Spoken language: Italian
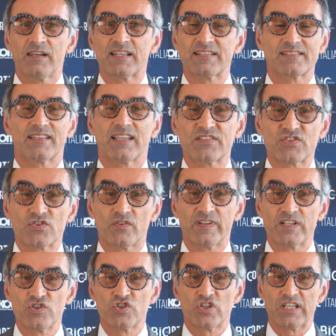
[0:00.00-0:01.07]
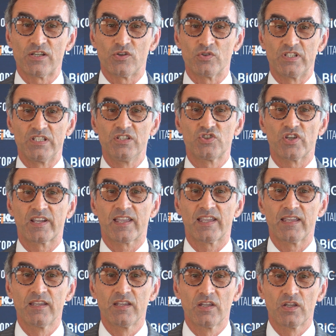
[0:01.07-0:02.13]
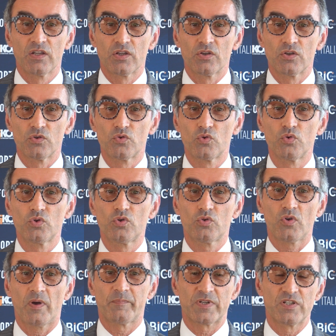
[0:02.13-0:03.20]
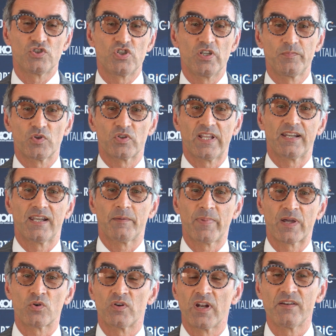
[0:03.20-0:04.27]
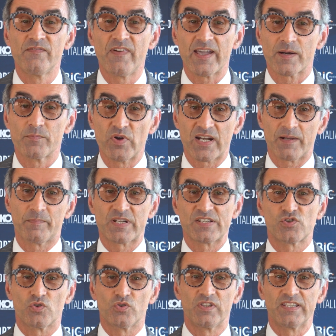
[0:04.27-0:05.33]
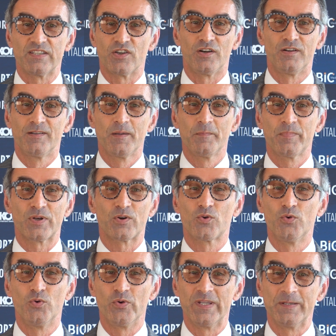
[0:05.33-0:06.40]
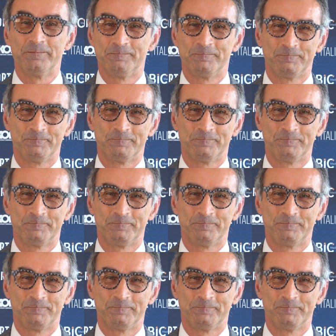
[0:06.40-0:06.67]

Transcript: Lo stesso Vangelo dice che tutto a principio dalla parola, il verbo era presso Dio, per cui